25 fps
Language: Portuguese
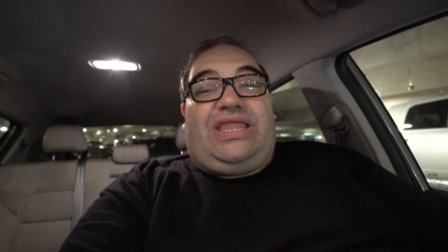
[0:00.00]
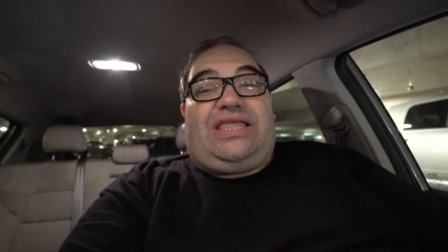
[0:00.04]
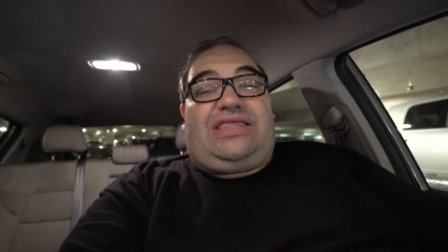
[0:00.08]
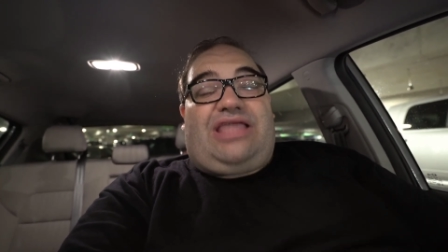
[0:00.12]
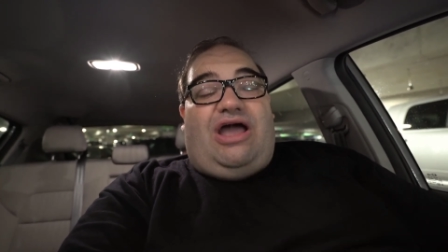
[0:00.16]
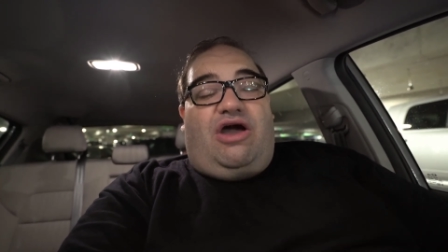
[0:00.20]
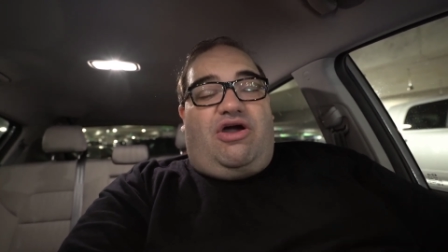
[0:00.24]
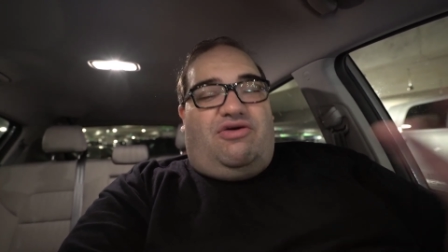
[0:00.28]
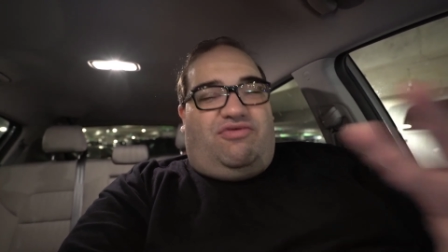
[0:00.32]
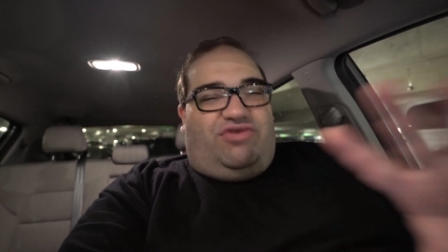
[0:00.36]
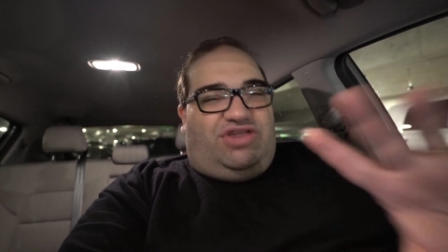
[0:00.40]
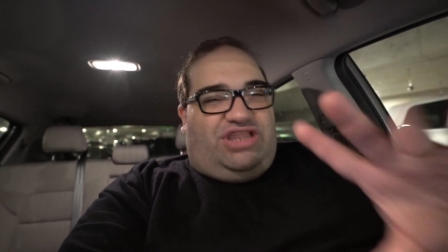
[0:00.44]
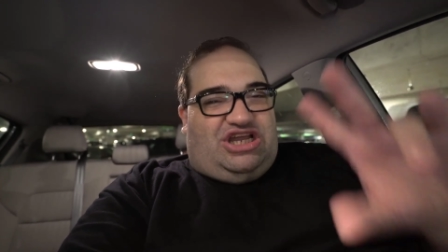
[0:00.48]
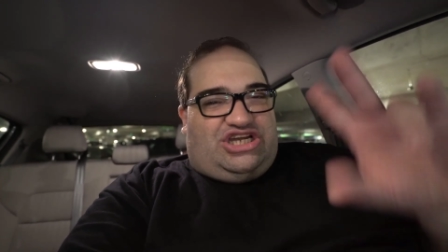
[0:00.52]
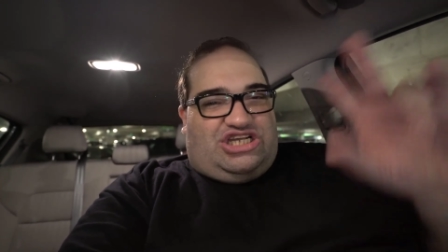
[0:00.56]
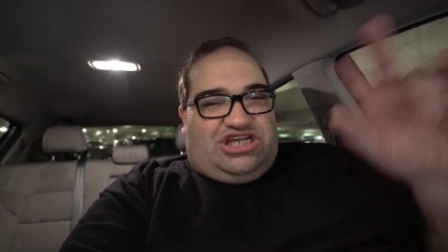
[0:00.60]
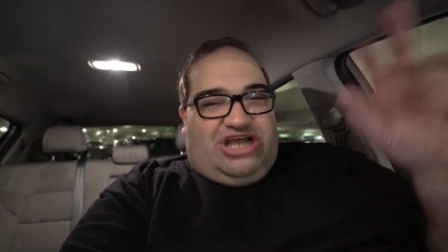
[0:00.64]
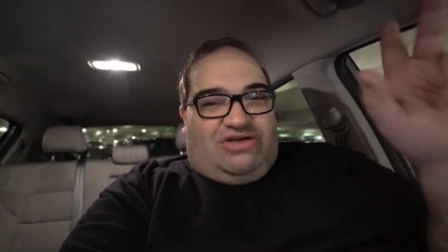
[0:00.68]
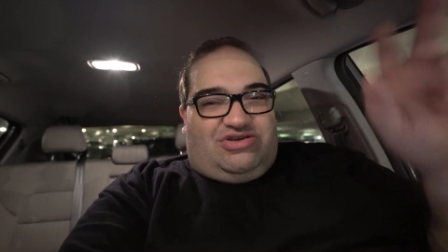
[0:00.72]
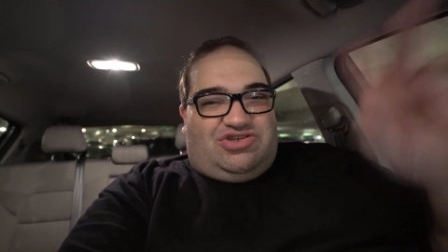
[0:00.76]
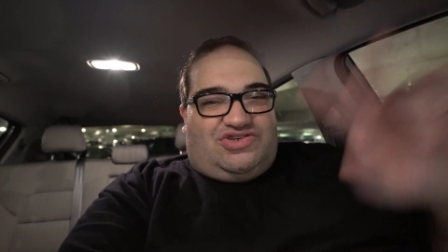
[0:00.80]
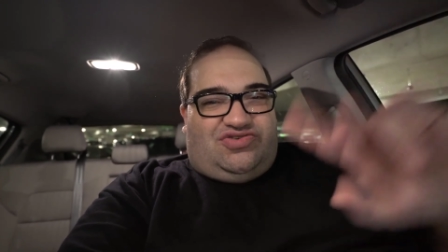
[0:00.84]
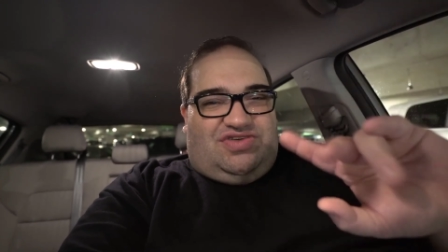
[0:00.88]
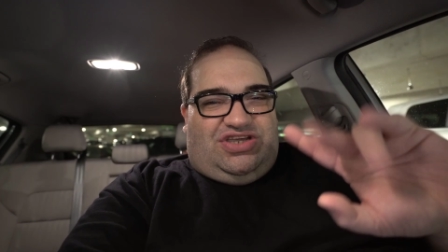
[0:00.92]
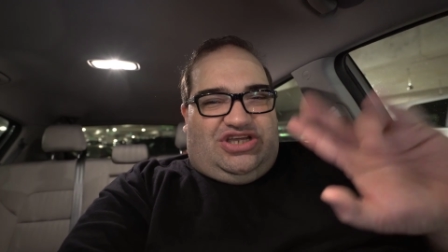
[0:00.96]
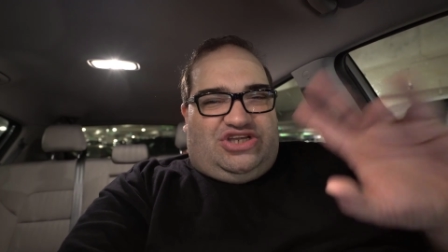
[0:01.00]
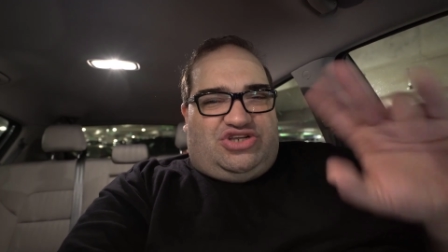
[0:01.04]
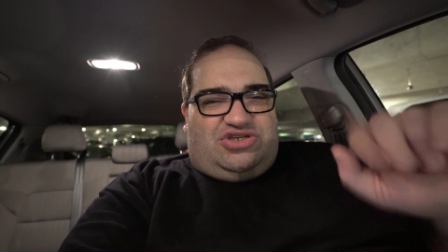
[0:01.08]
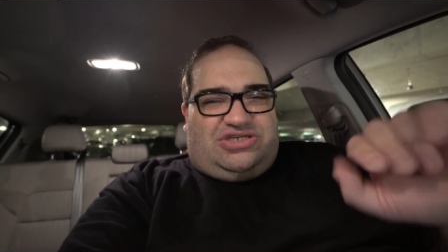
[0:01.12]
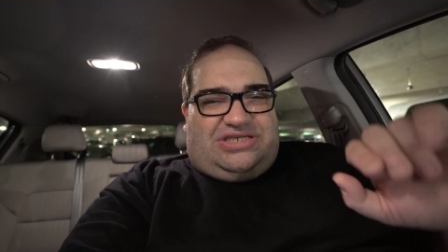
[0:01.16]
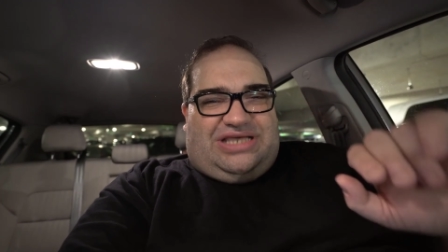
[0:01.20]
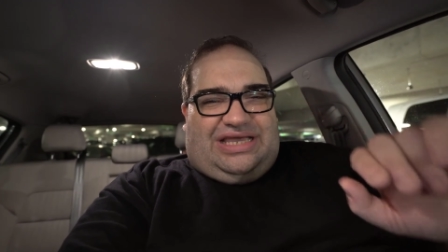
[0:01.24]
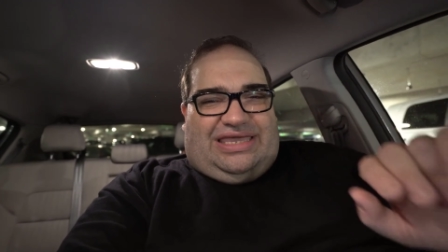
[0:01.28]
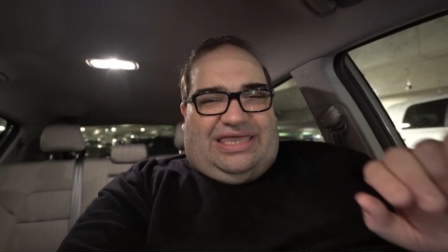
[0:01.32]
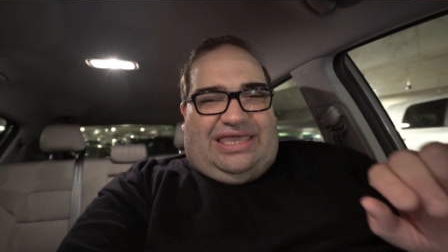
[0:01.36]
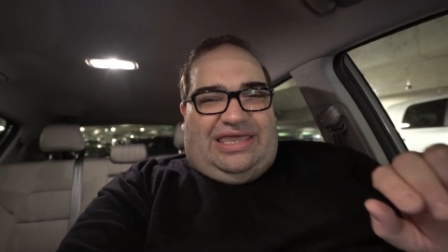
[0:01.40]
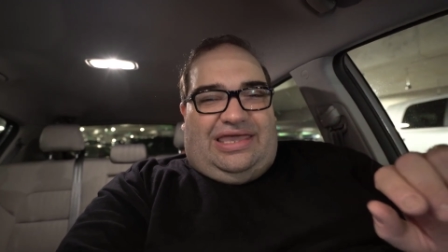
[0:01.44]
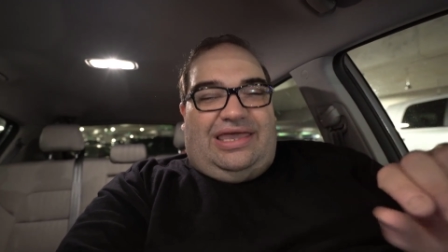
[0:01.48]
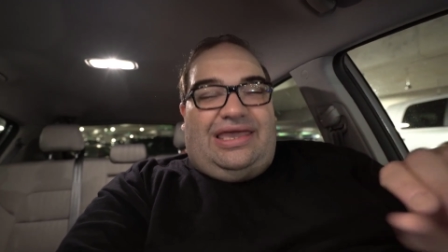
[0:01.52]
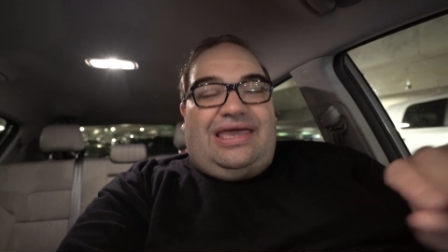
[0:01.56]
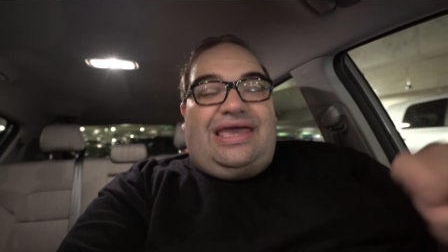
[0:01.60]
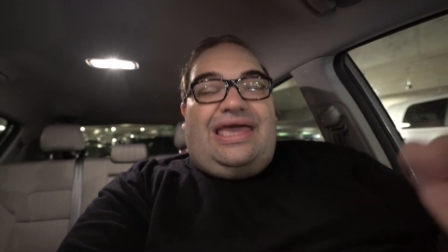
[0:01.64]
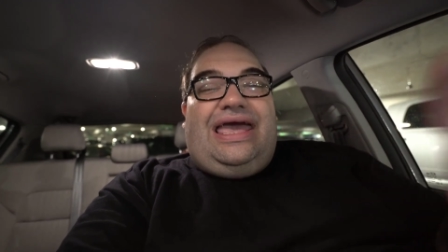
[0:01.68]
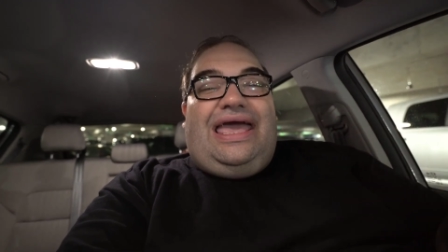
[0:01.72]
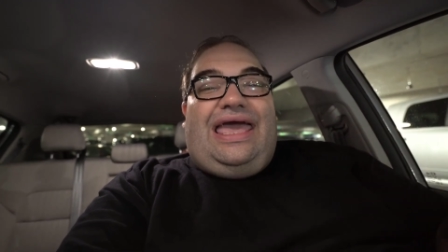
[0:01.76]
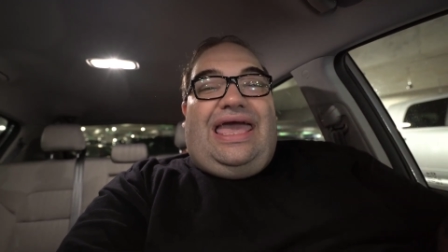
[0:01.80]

Então eu vou deixar os vídeos aqui